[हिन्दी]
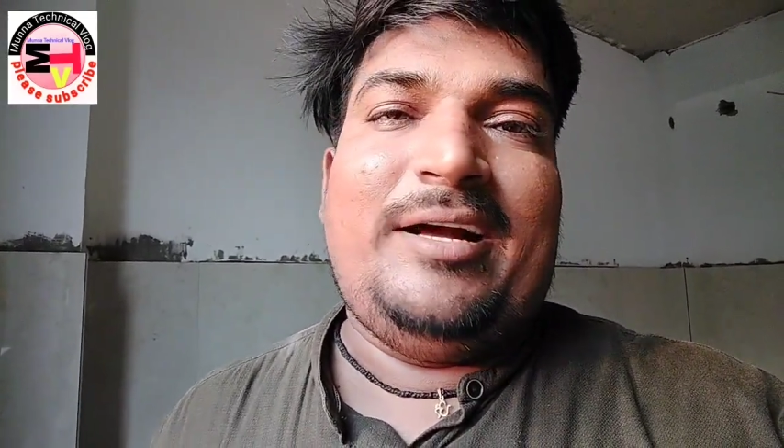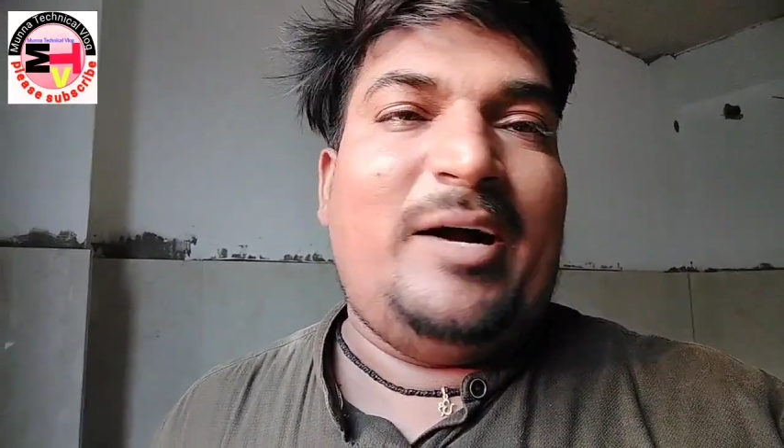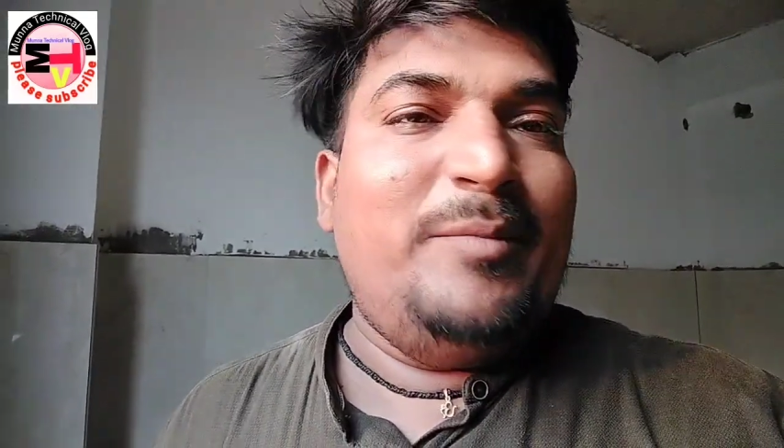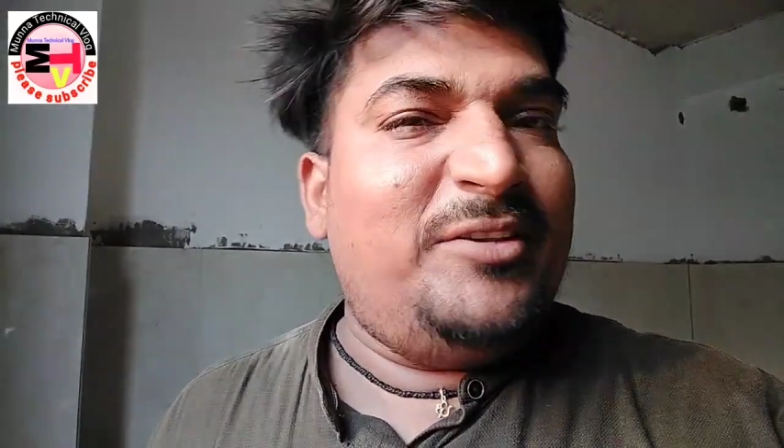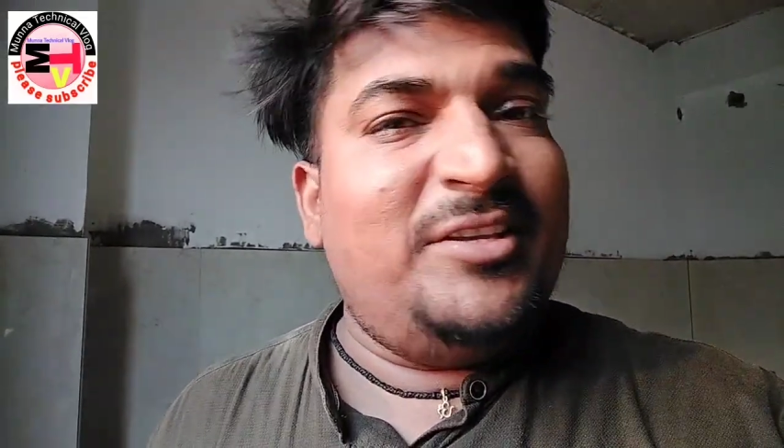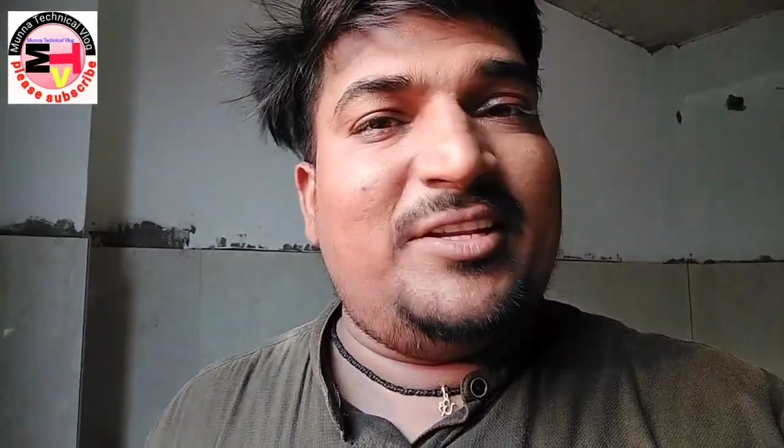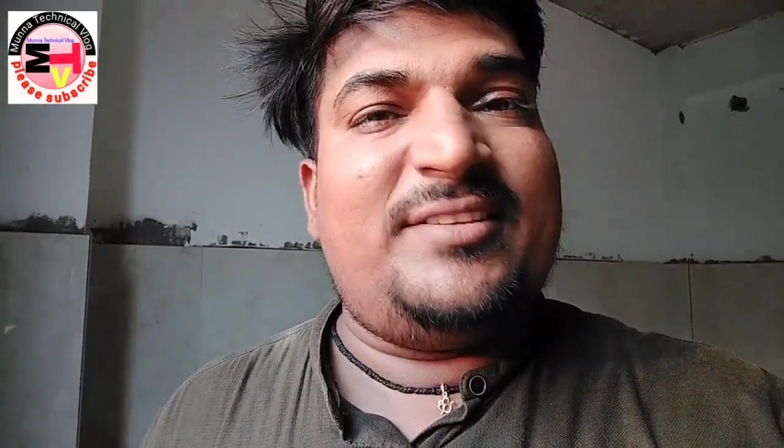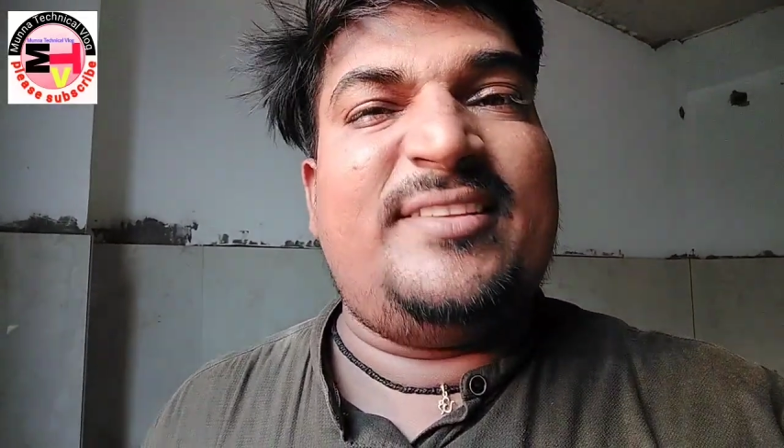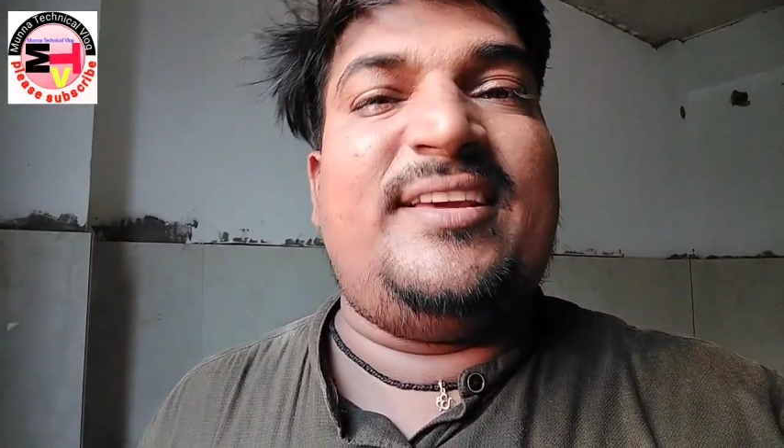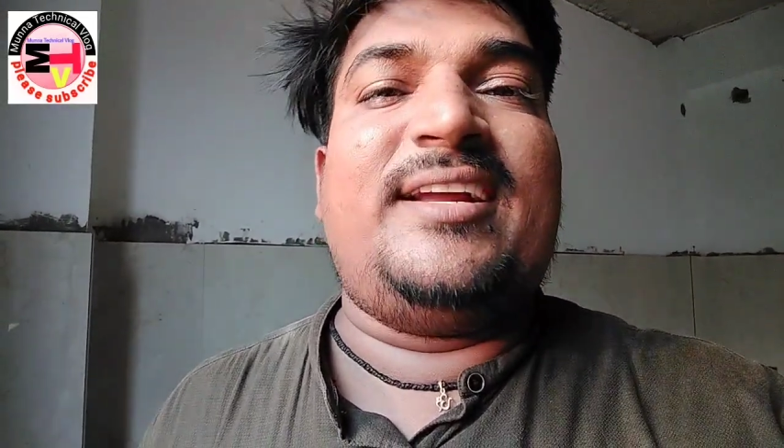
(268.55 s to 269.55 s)
हम इसी तरह
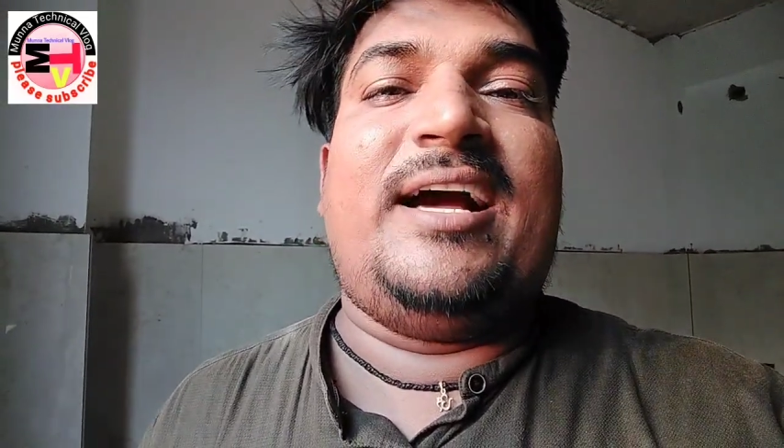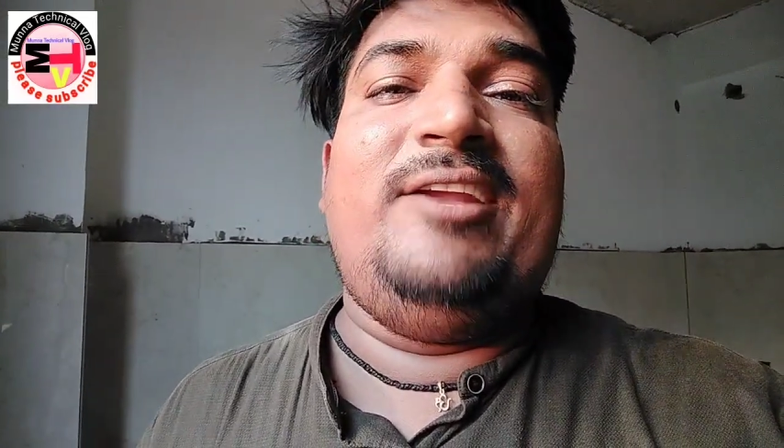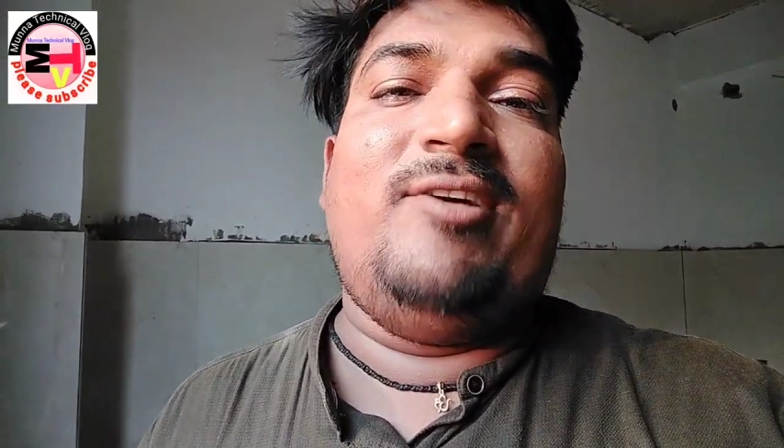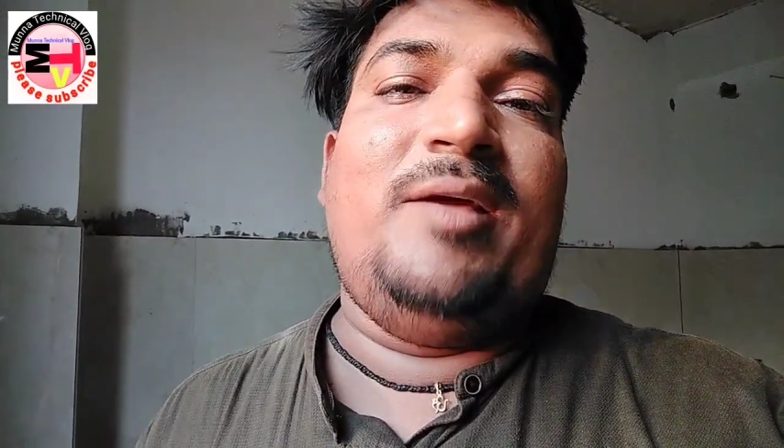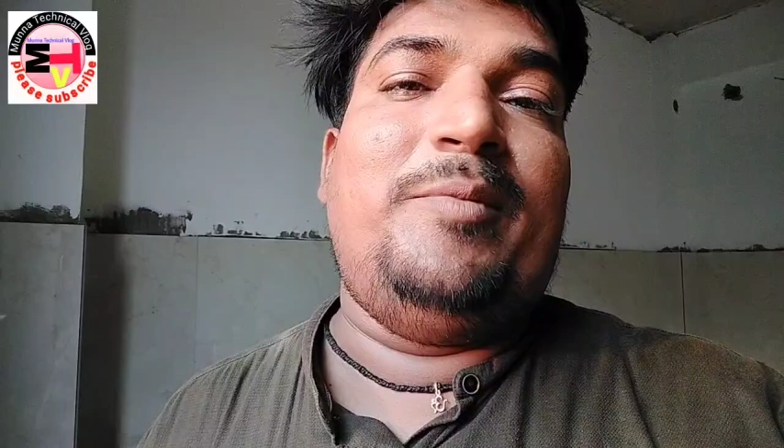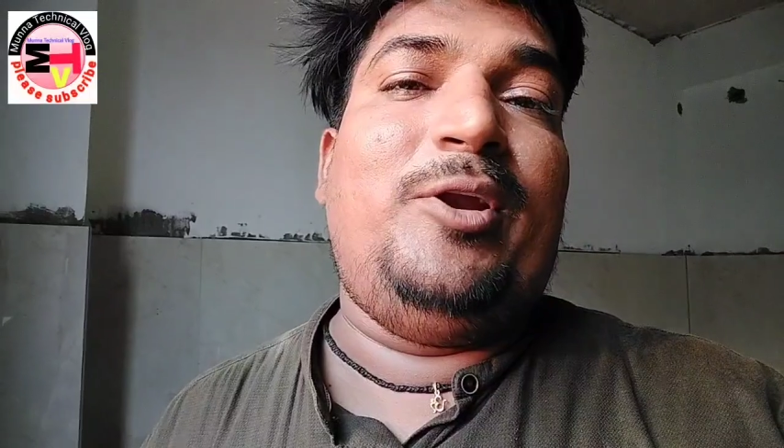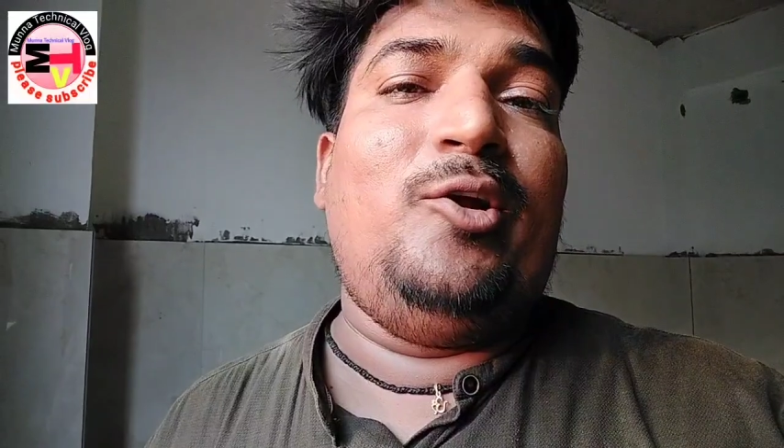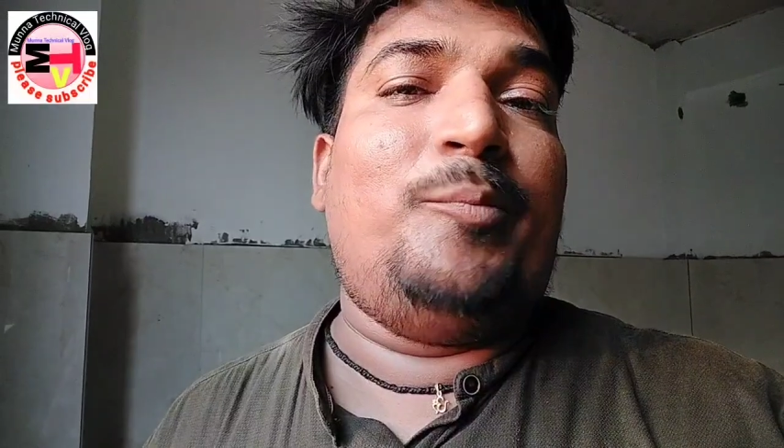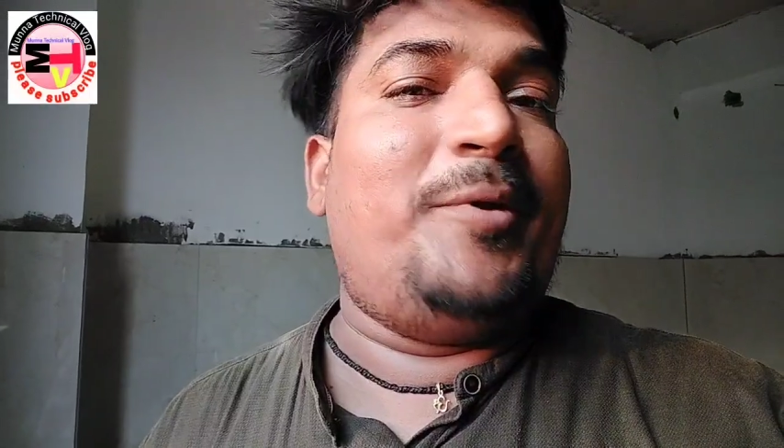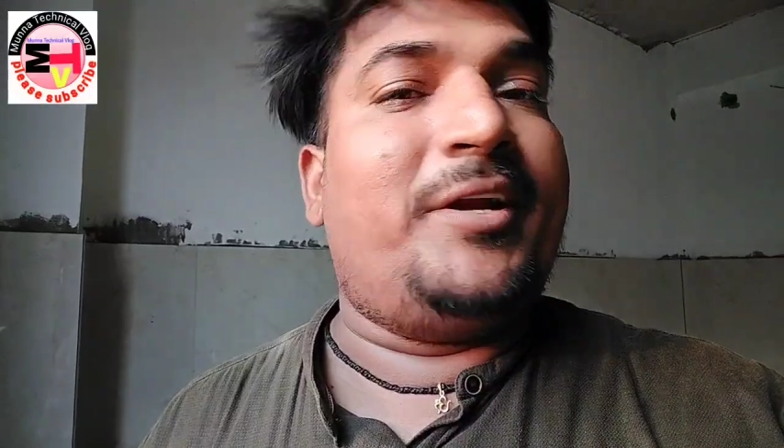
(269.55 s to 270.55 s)
से जानकारी वाला
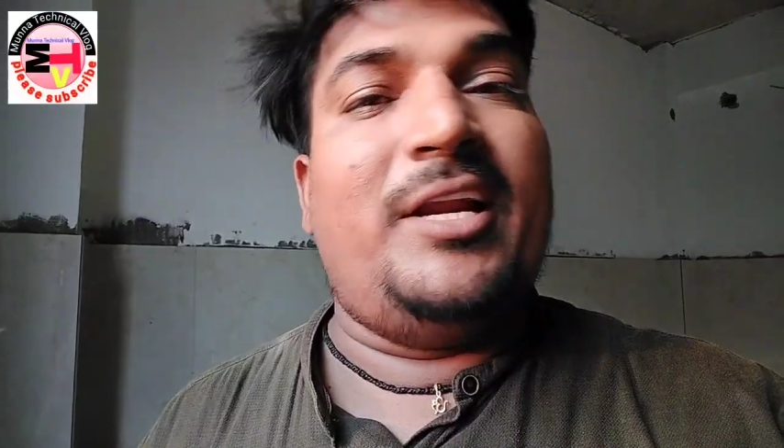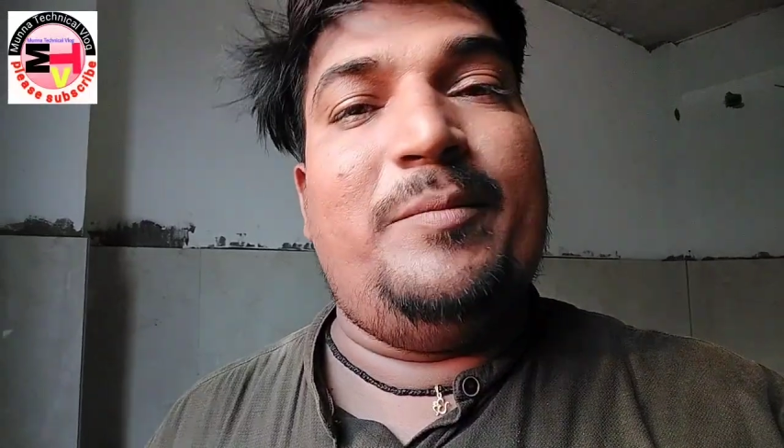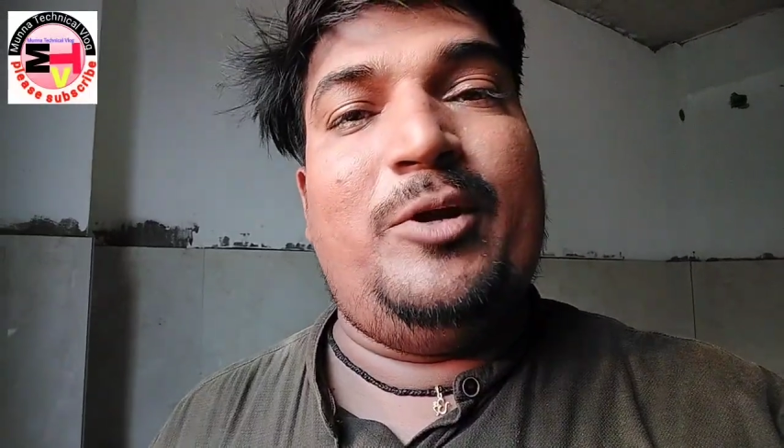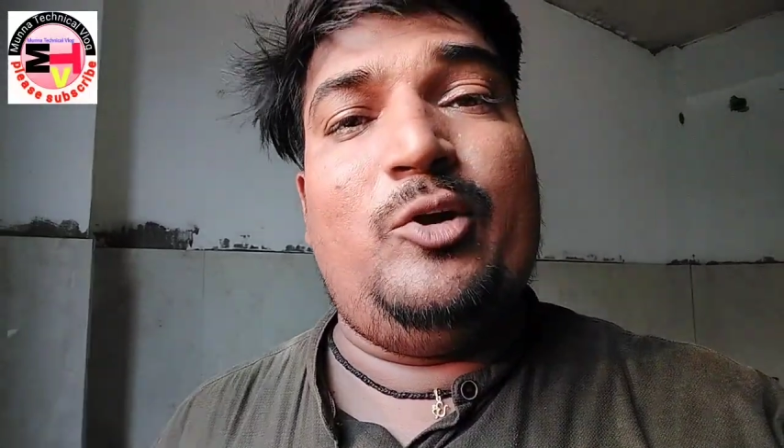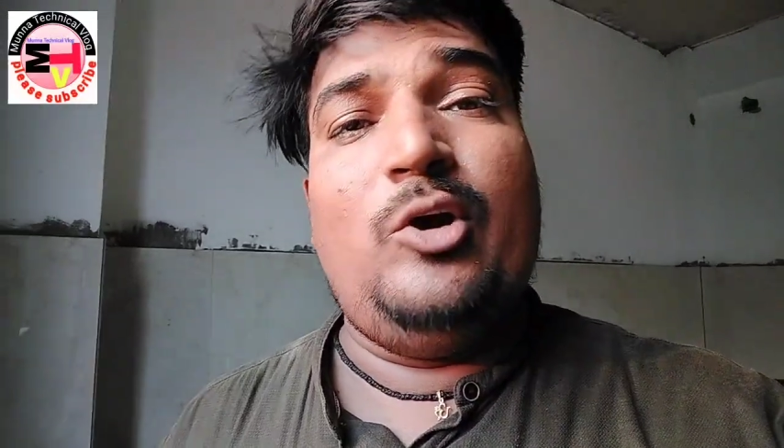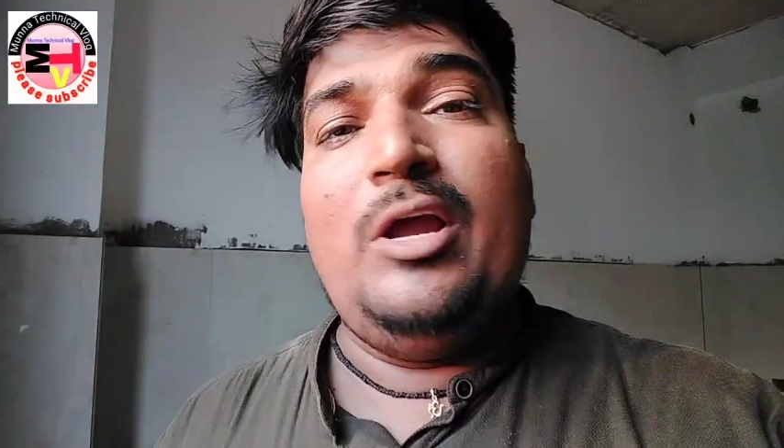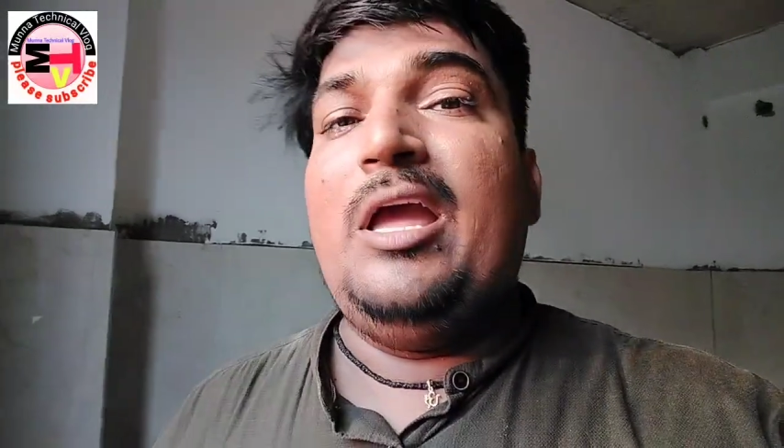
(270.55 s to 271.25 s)
वीडियो और प्रैक्टिकली वीडियो